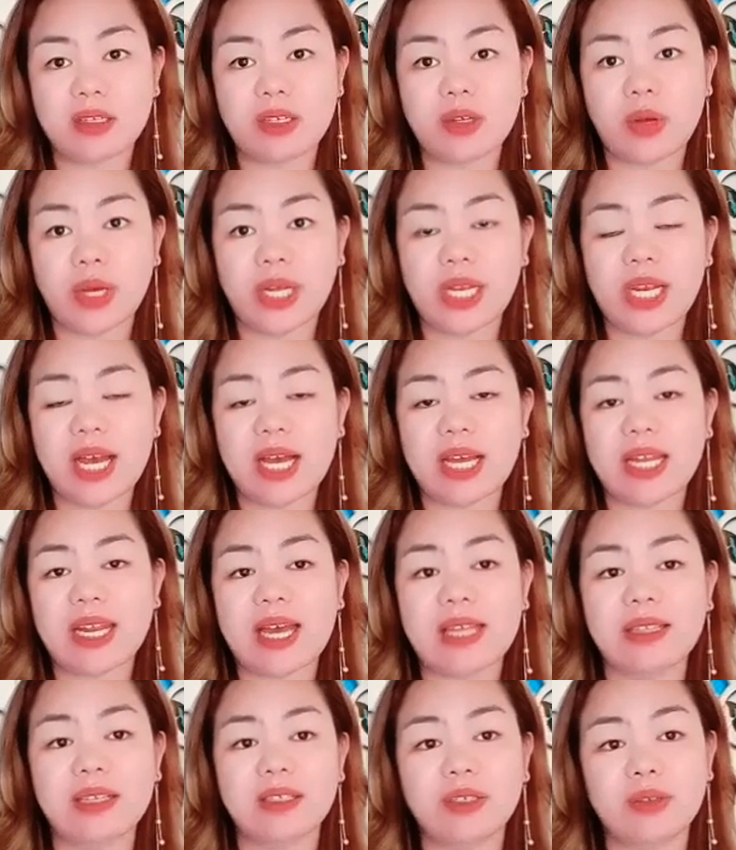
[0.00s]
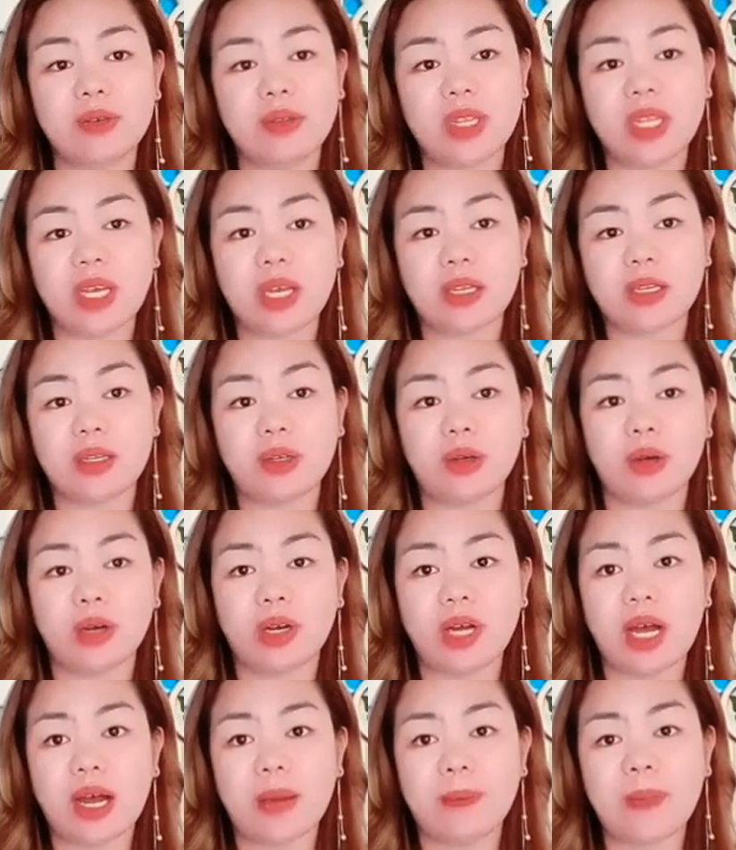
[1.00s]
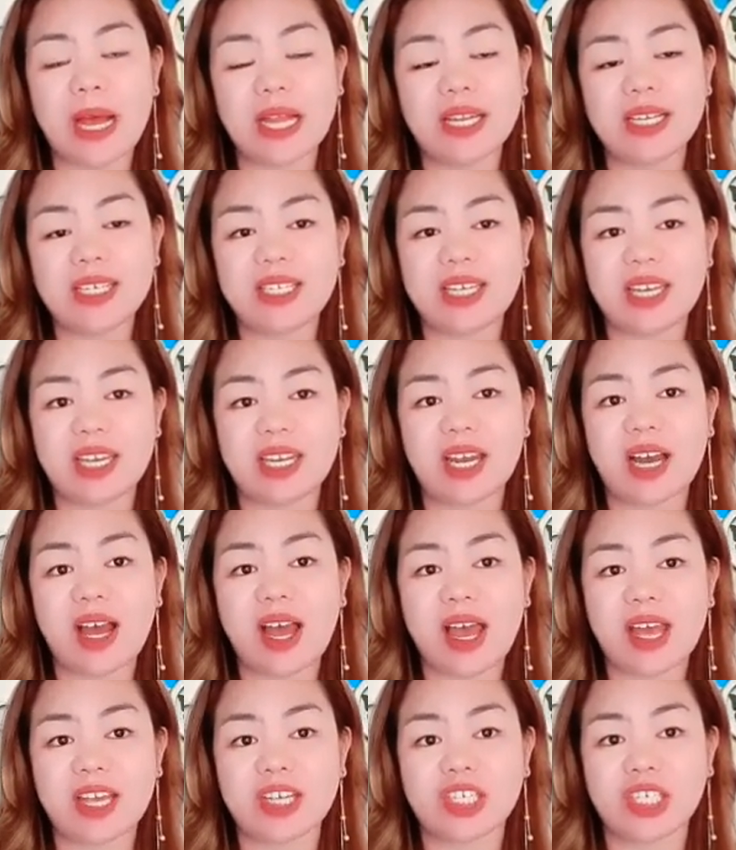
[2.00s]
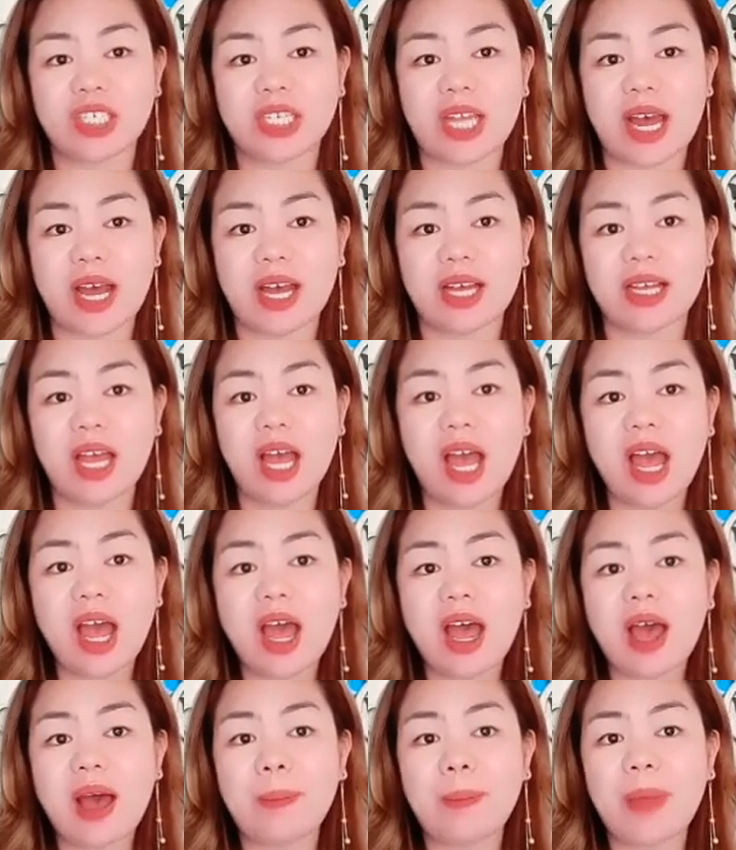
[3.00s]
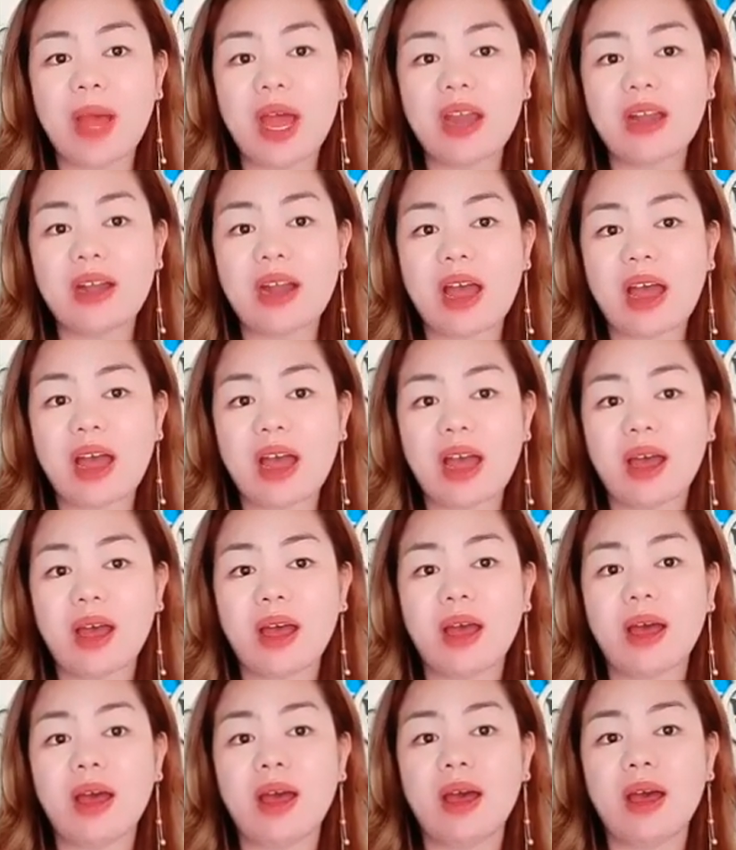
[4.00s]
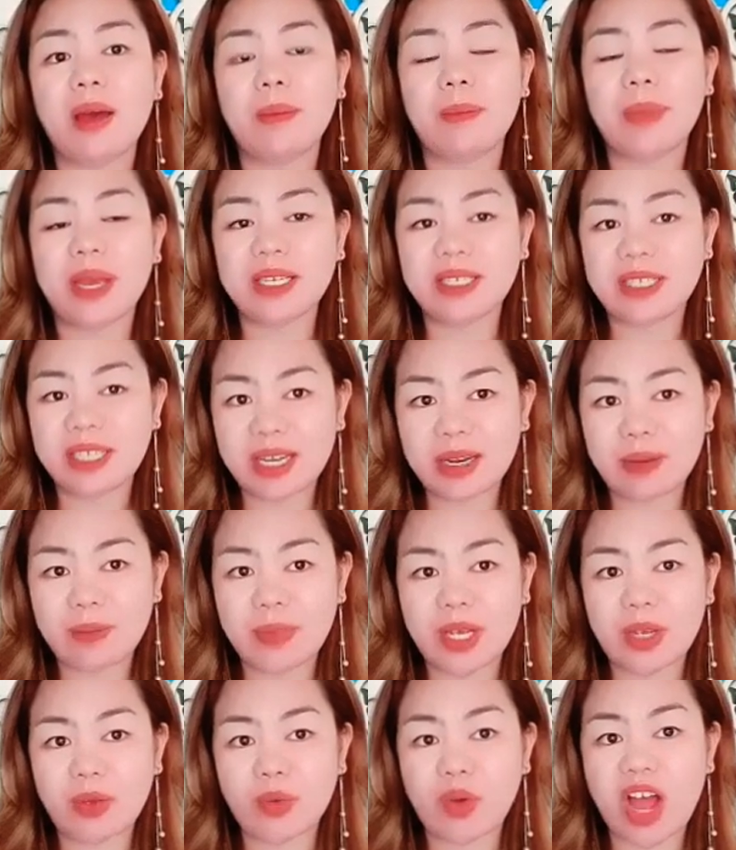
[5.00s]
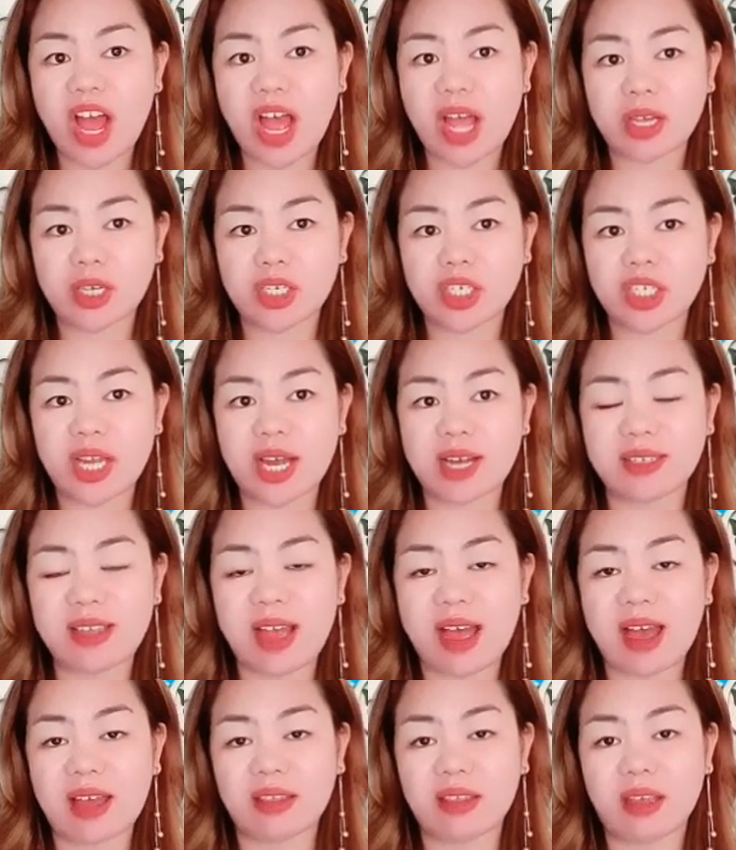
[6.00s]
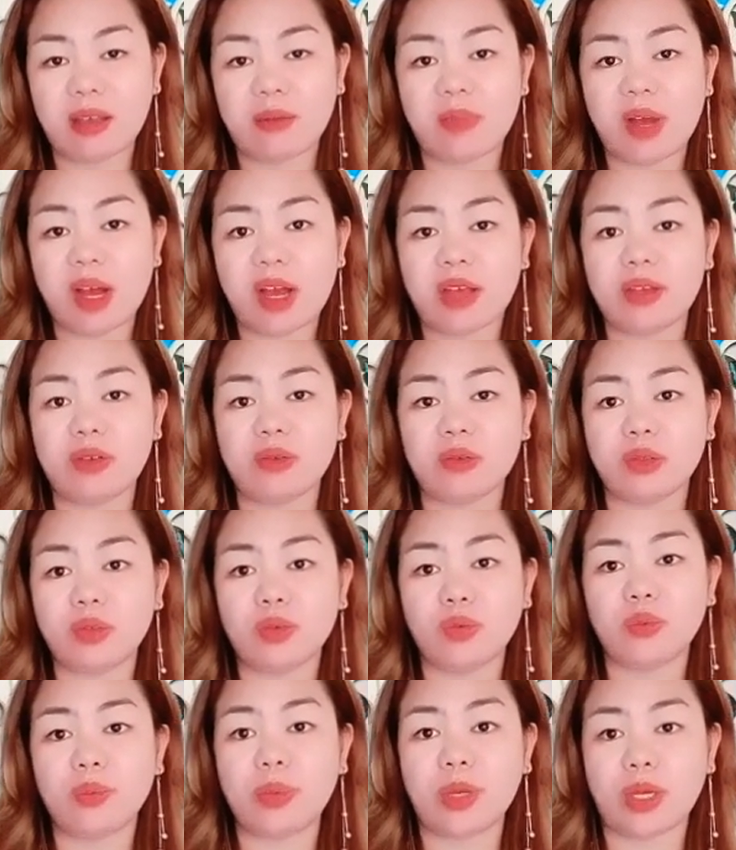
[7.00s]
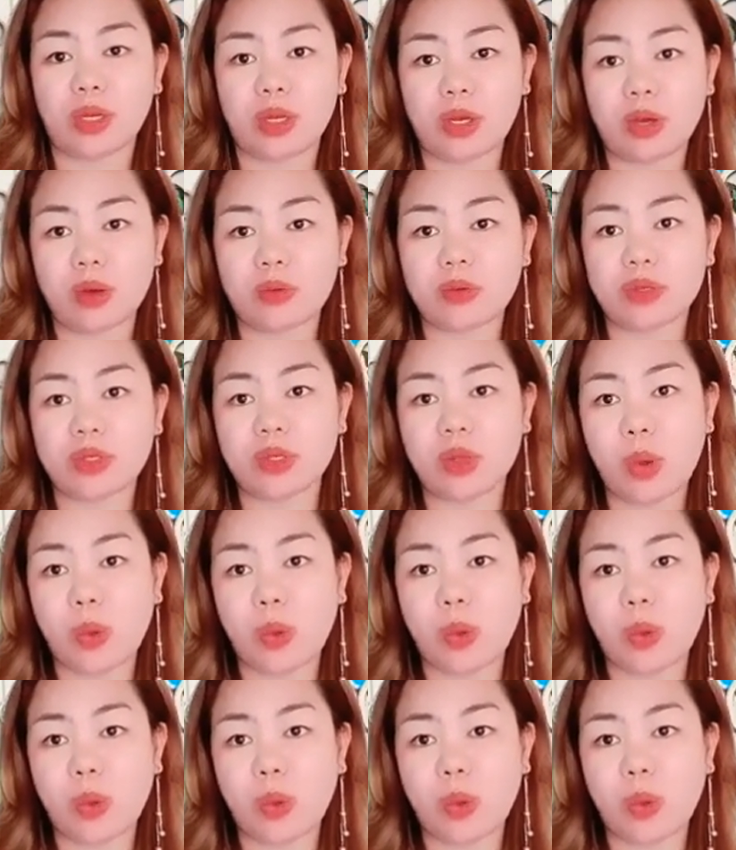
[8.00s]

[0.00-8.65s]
So kailangan natin sundin yung uh, policy ng hashtag para may silbi yung hashtag sa ating mga YouTube videos.